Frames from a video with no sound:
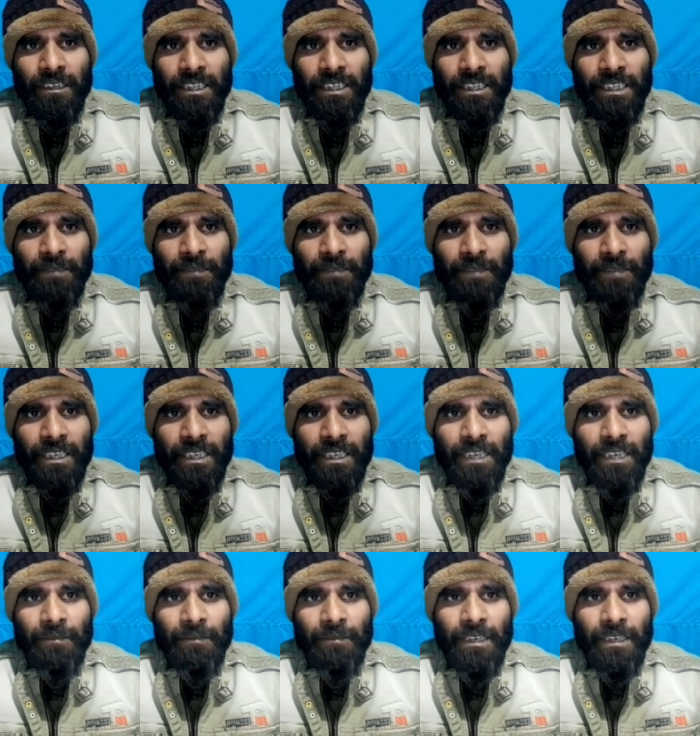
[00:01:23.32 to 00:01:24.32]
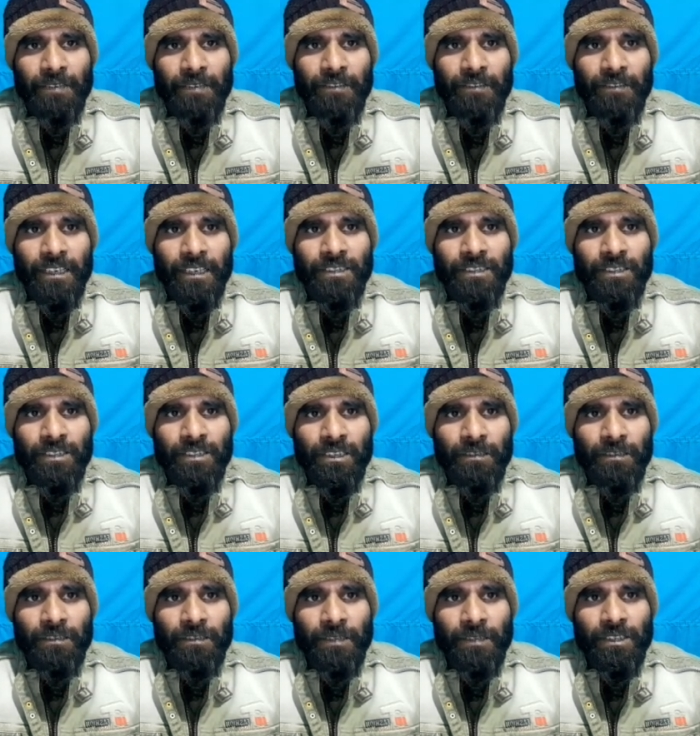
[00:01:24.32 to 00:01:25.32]
হিসাব বিজ্ঞান বা ফিন্যান্স
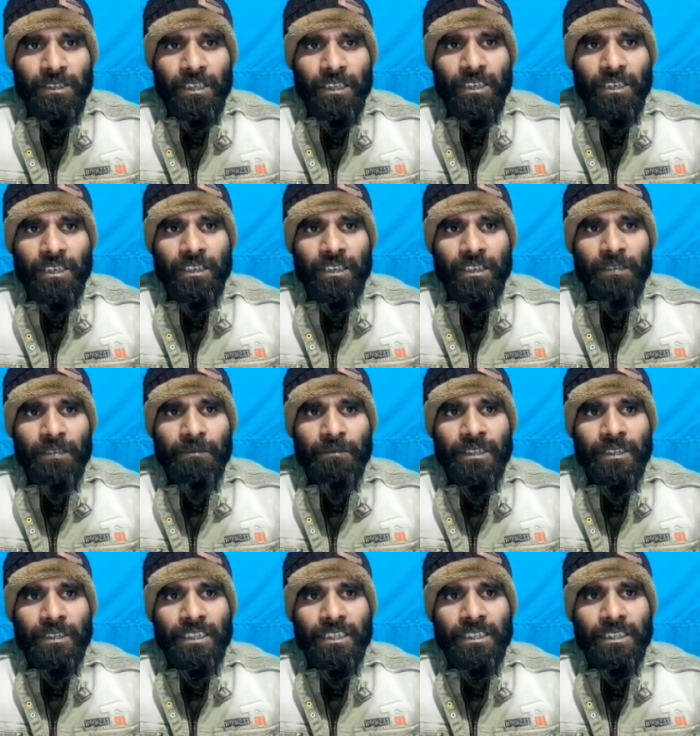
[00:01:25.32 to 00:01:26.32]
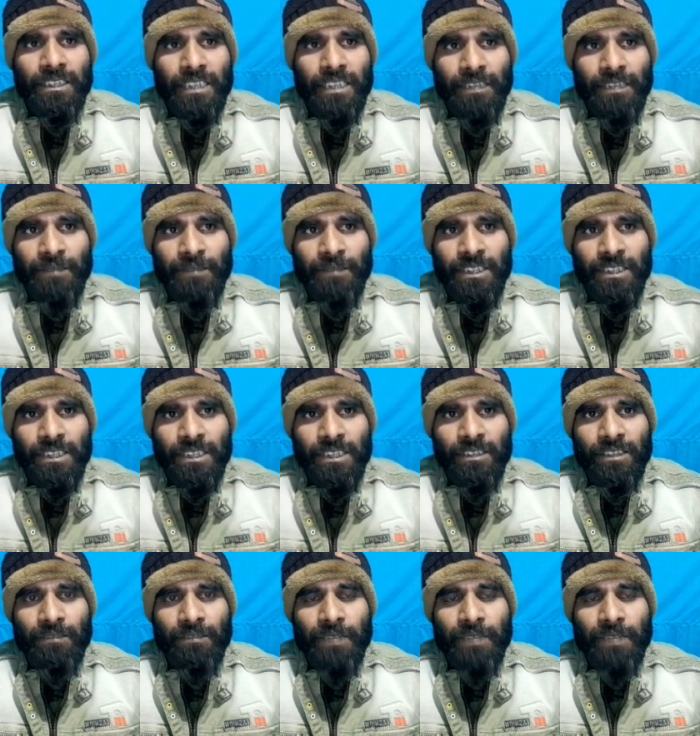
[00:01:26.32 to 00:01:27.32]
সহ ব্যাচেলর অব বিজনেস
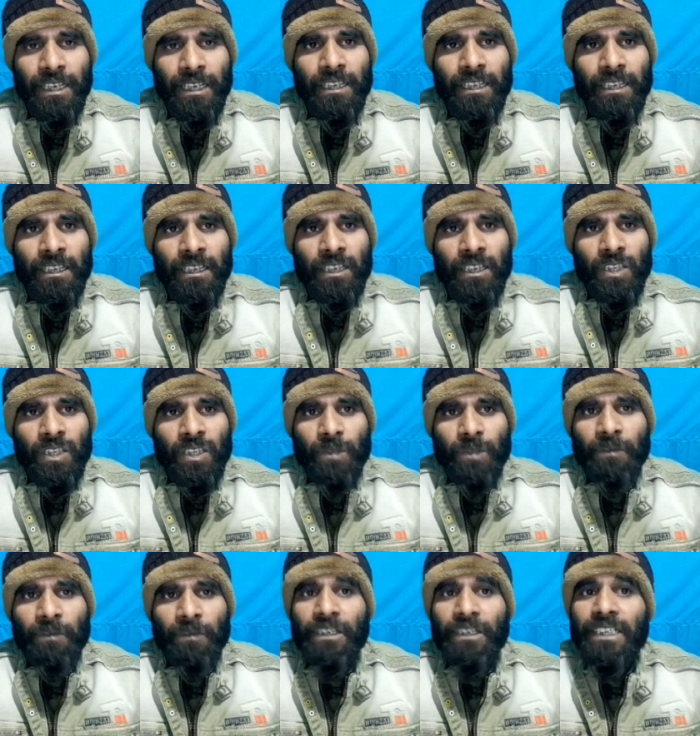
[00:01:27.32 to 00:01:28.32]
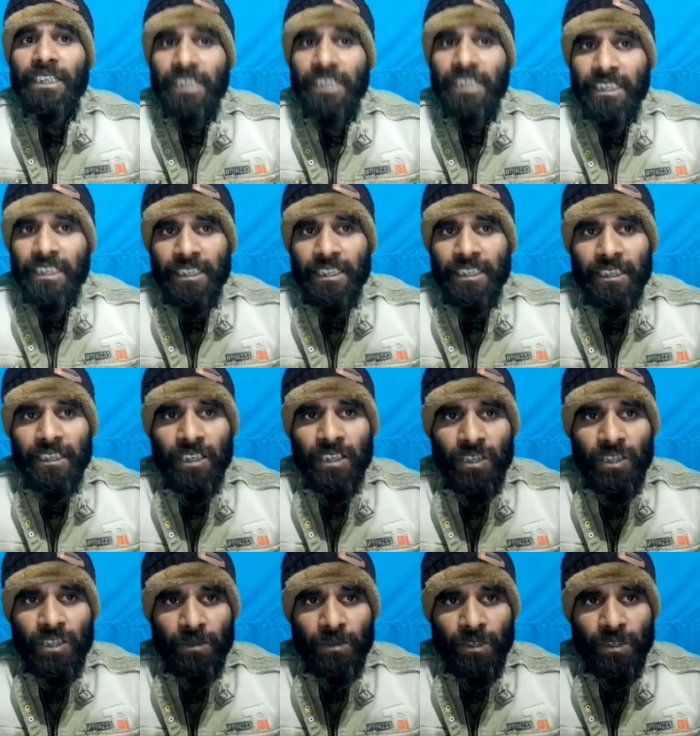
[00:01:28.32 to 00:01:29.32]
অ্যাডমিনিস্ট্রেশন বা সমমানের ডিগ্রি
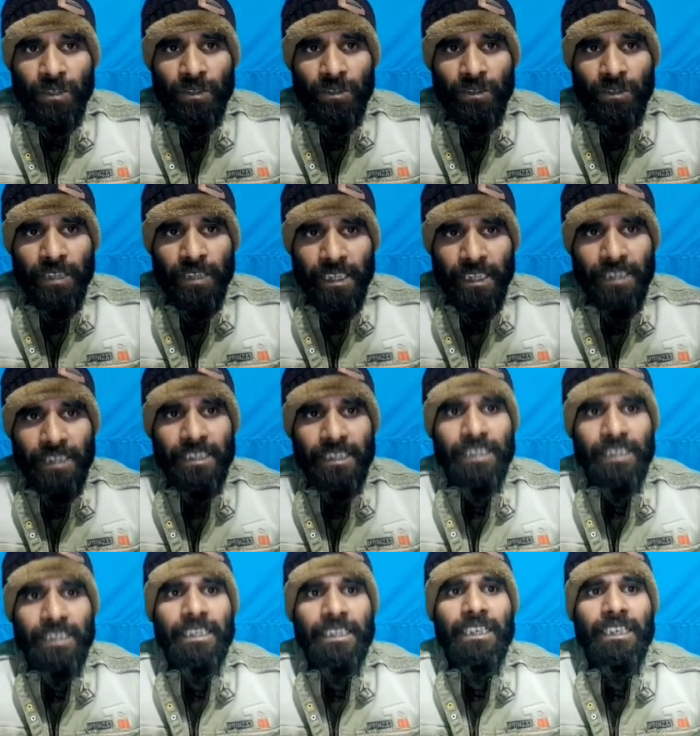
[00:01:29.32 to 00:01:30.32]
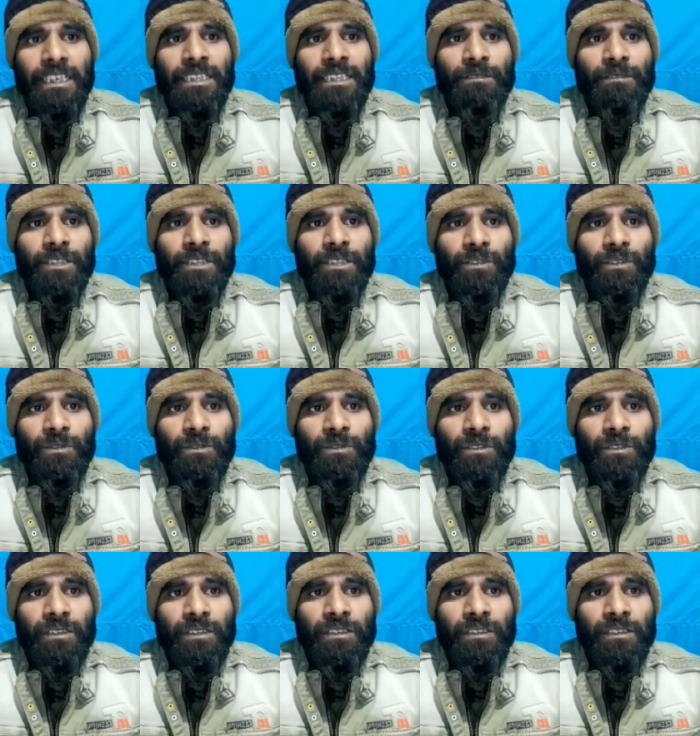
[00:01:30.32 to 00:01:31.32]
তবে সত্য থাকে যে শিক্ষা জীবনের
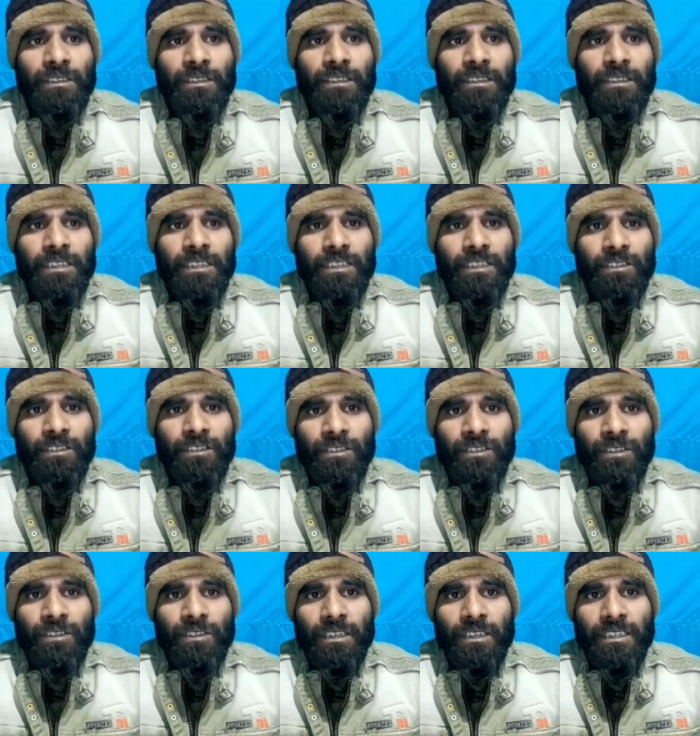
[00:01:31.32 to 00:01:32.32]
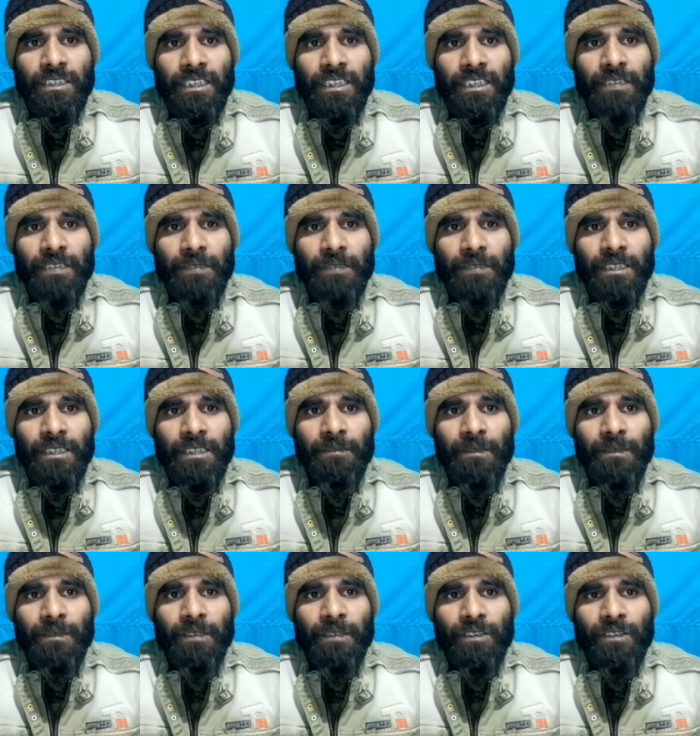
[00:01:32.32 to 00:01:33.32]
কোনো তৃতীয় স্তরের শ্রেণী বা
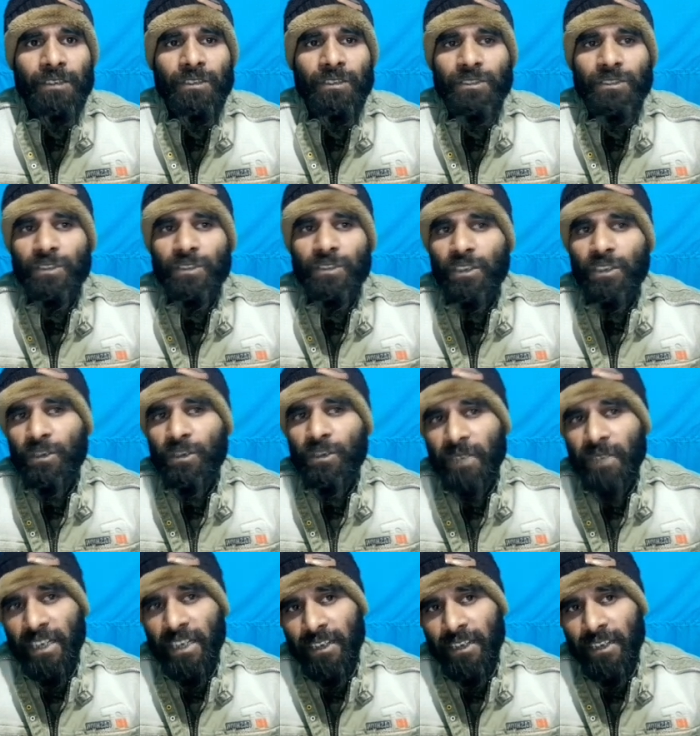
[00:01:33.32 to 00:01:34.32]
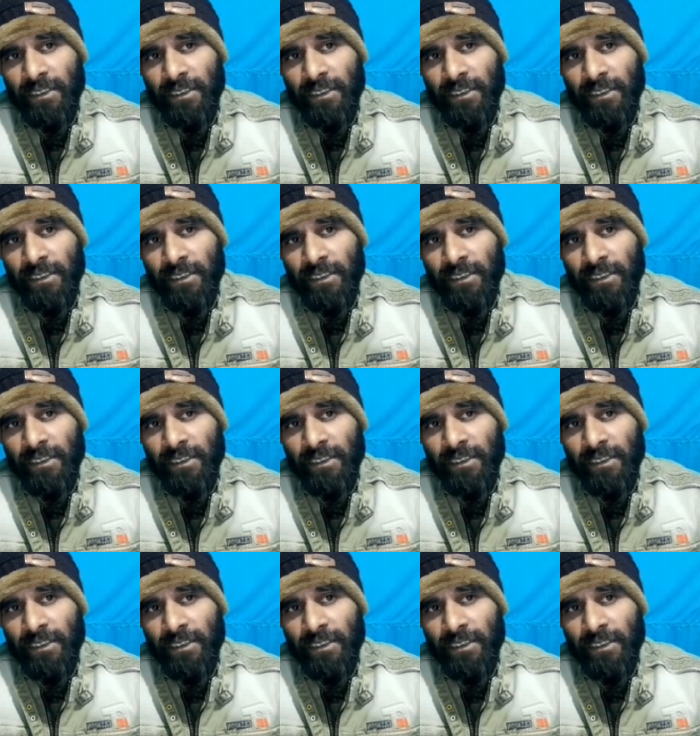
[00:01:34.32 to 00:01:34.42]
বিভাগ গ্রহণযোগ্য হবে না